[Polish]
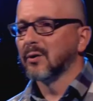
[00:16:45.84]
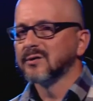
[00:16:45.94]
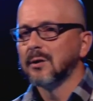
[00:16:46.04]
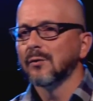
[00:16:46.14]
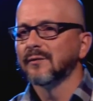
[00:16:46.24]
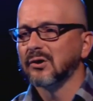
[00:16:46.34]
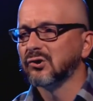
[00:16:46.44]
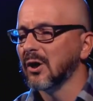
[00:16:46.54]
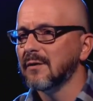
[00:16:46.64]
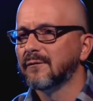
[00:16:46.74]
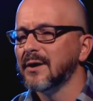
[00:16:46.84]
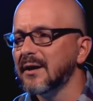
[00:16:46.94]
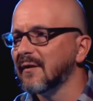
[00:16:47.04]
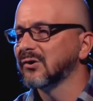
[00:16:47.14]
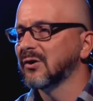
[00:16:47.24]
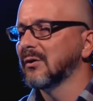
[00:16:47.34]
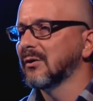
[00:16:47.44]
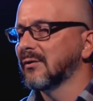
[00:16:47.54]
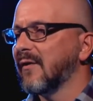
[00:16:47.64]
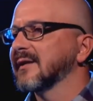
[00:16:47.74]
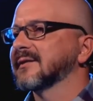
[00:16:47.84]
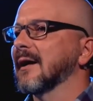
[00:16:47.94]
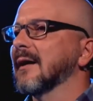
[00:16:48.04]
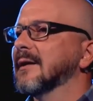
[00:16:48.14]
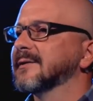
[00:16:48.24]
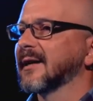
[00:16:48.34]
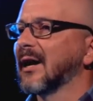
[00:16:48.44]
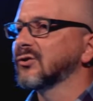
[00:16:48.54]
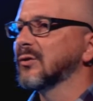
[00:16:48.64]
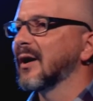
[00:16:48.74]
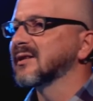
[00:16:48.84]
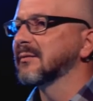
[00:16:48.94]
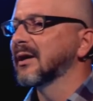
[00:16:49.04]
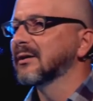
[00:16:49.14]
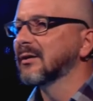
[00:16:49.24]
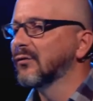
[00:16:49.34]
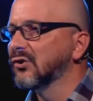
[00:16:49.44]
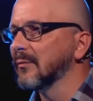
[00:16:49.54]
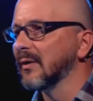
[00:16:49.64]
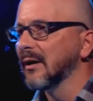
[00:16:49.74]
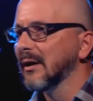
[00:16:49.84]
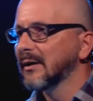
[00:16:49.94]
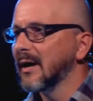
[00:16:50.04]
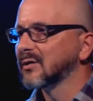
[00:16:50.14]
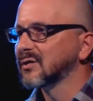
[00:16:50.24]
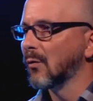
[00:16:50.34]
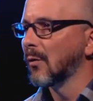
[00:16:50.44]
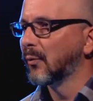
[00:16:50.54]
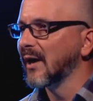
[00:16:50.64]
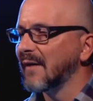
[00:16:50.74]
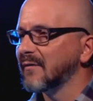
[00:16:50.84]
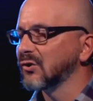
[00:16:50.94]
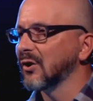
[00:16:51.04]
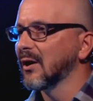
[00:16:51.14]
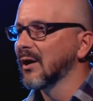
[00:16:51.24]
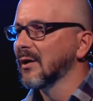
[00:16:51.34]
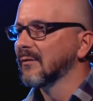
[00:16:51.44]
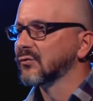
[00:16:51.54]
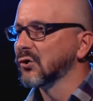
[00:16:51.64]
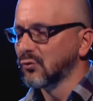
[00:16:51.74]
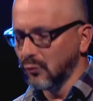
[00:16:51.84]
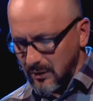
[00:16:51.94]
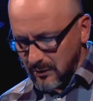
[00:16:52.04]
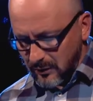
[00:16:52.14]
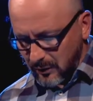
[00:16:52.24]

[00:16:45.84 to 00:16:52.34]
rozglądać się i wyrywać chwasta za każdym razem, kiedy widzimy, jak zło pojawia się w życiu innych